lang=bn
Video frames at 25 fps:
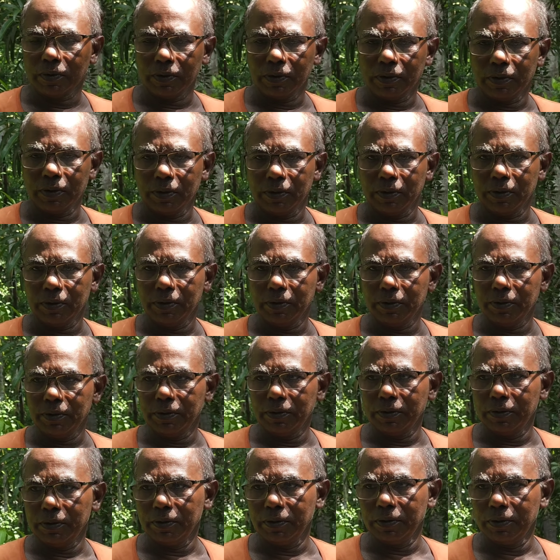এইটা
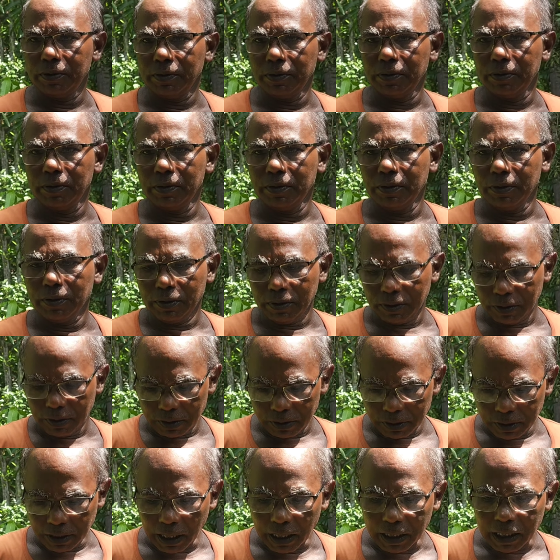আপনি স্প্রে করতে
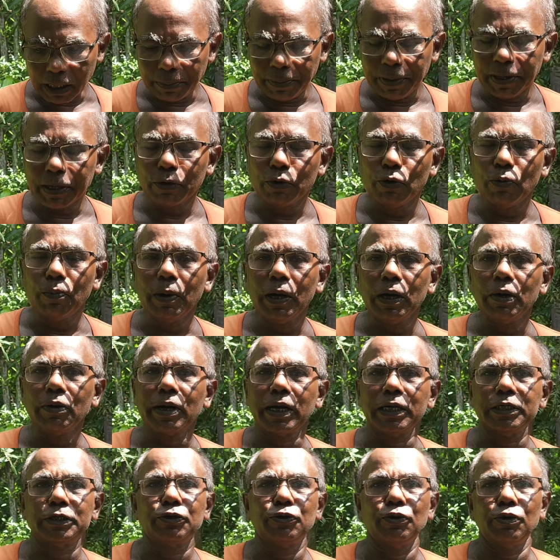পারেন টাটা ফেন খুব ভালো
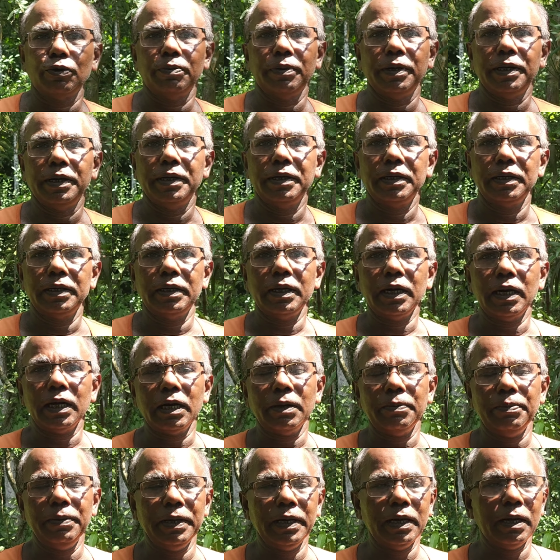কাজ করবে
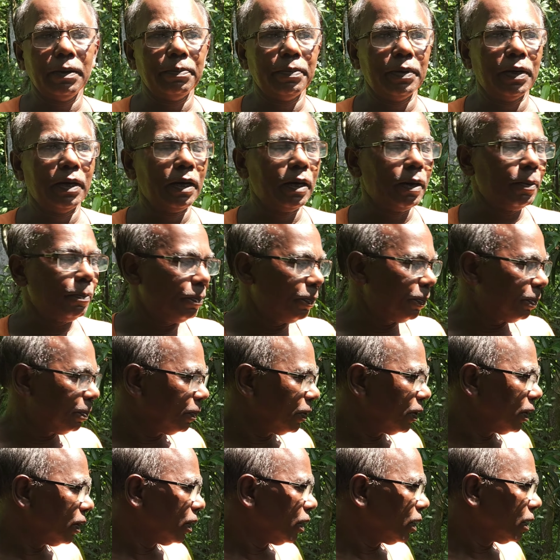টাটা ফেন আপনারা
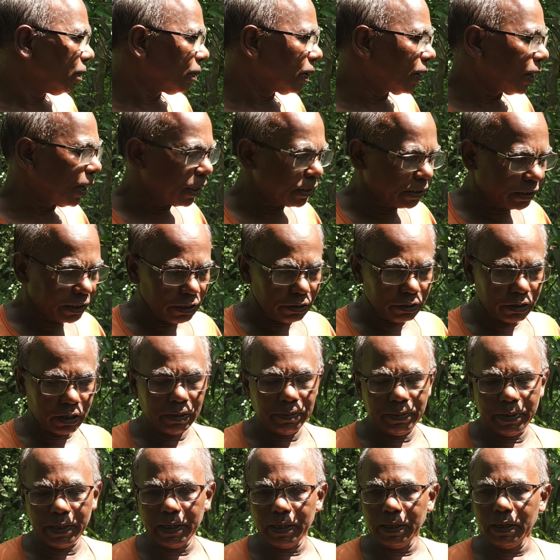গাছে
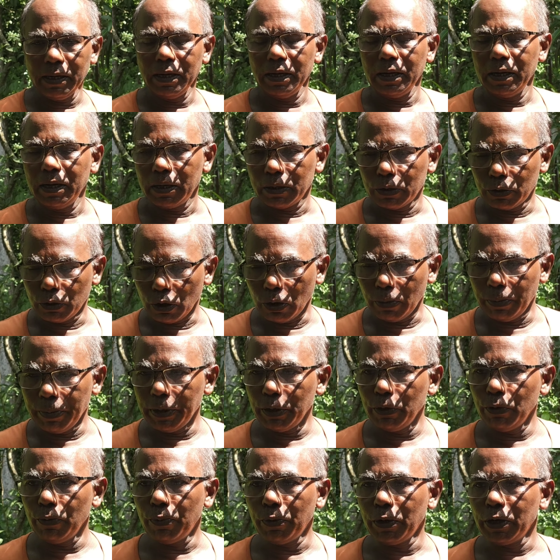দেবেন
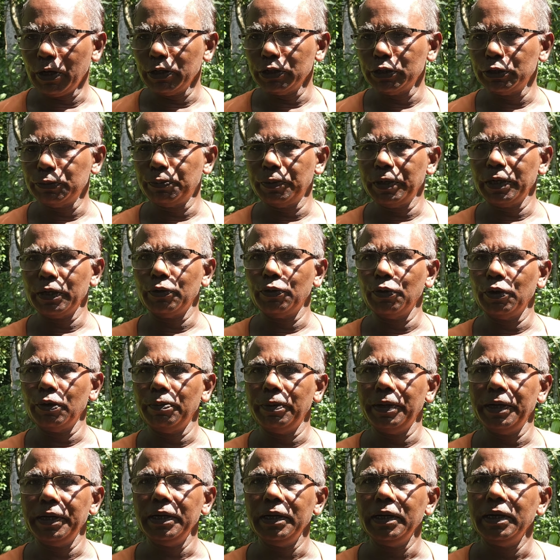টবের উপরেও স্প্রে
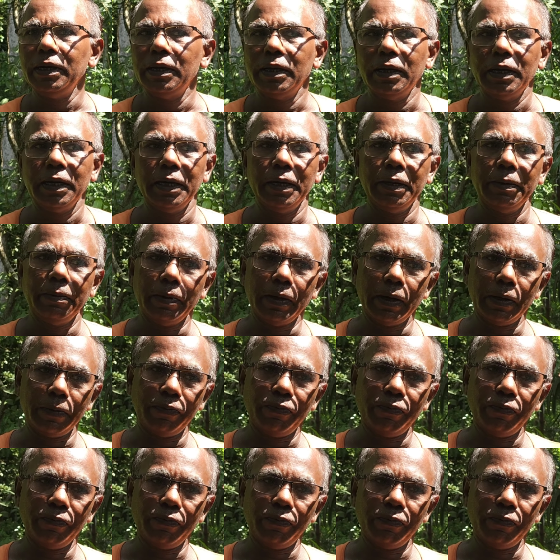করবেন এবার